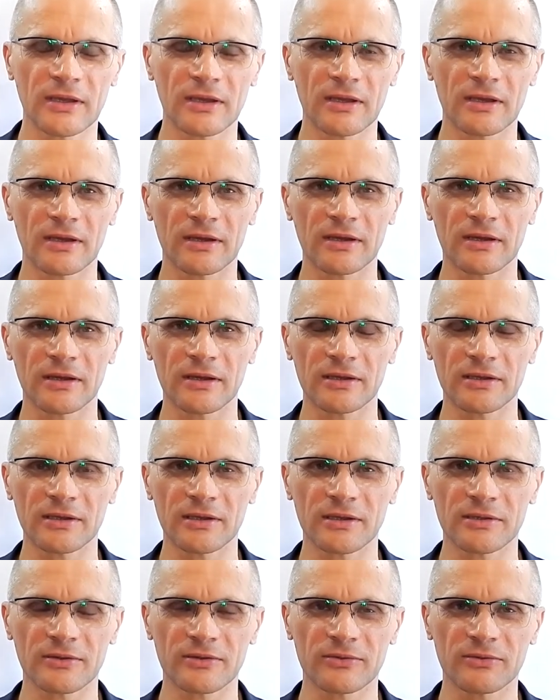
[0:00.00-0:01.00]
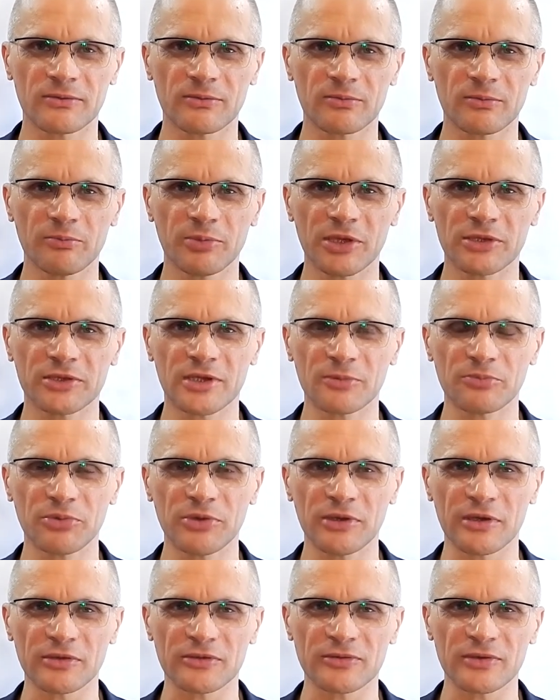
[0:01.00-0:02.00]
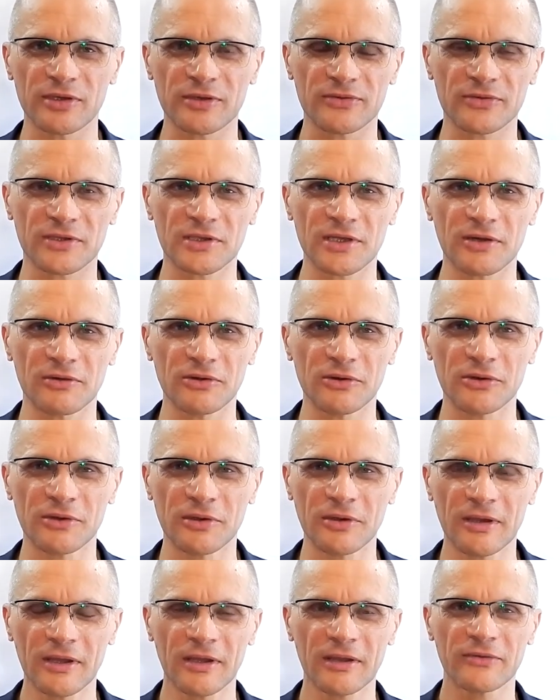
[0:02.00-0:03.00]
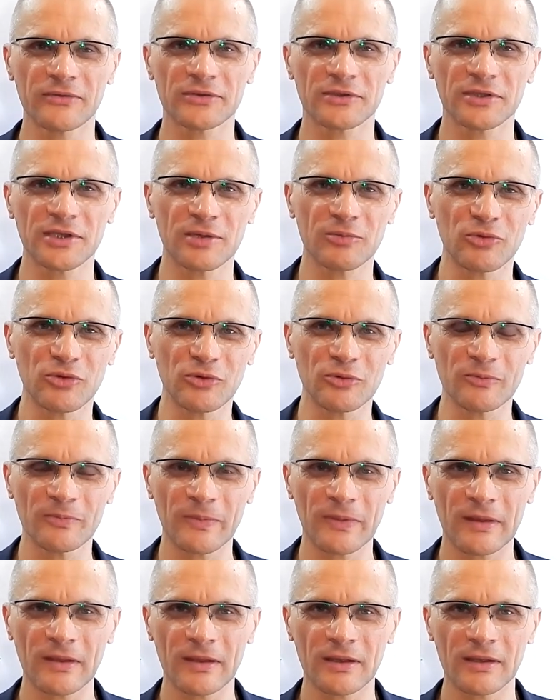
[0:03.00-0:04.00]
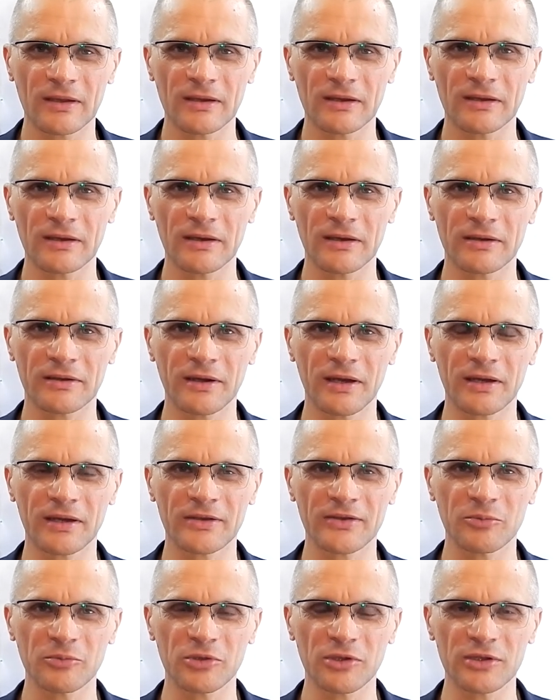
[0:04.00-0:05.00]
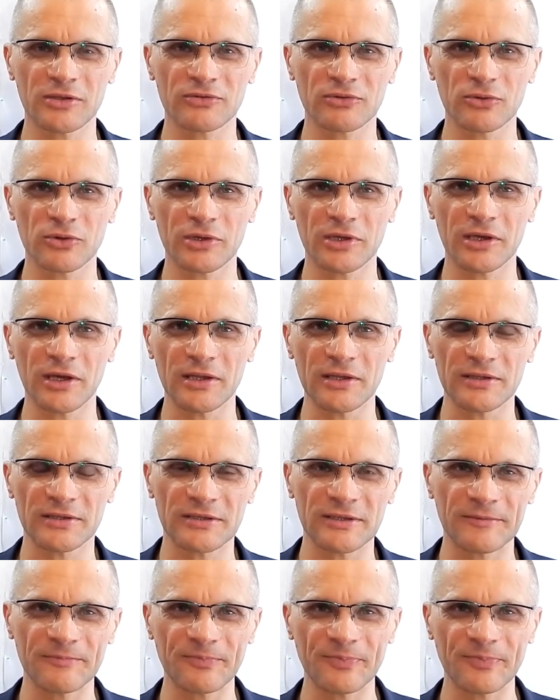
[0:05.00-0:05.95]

я 5 копеек своих вставлю в тему «Как изменить свою реальность».